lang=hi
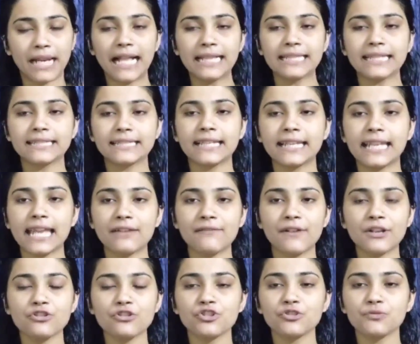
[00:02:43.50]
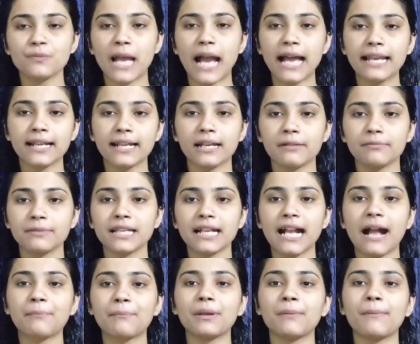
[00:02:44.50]
और आज देखते रहिए बट न्यूज़ बिहार अगर अभी
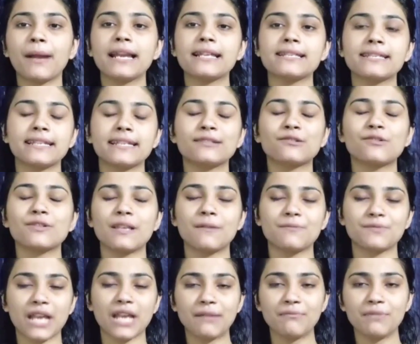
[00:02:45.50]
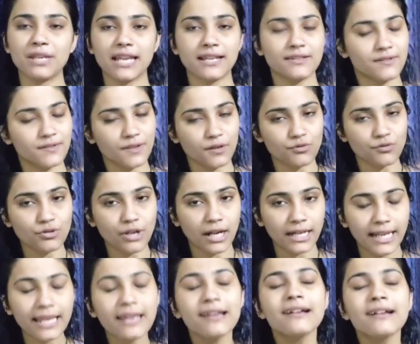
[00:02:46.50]
तक आपने हमारे चैनल को सब्सक्राइब नहीं किया तो जरूर
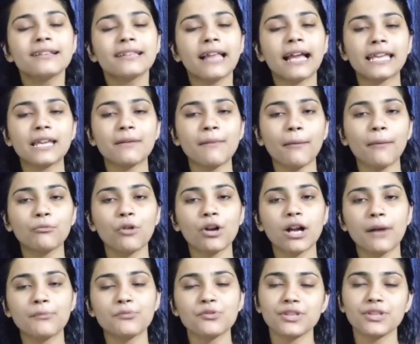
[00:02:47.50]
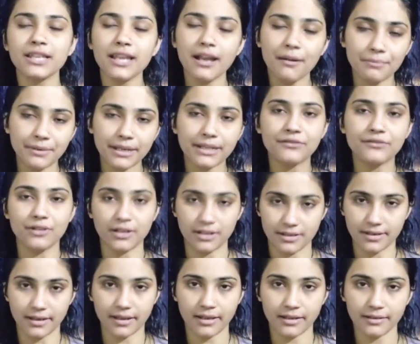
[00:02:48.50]
कर ले ताकि हम आपको खबरों से अपडेट रख